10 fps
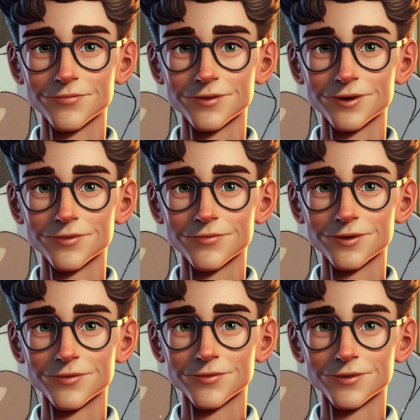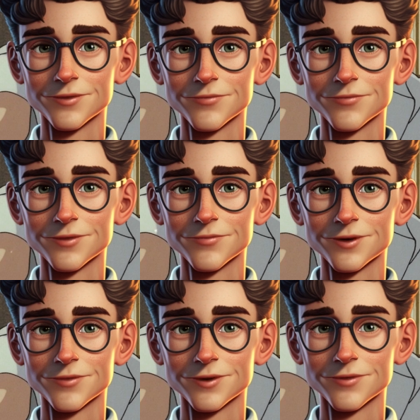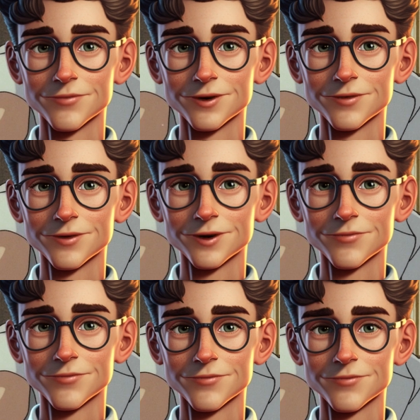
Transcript: ممكن أنك تستمر فيها و...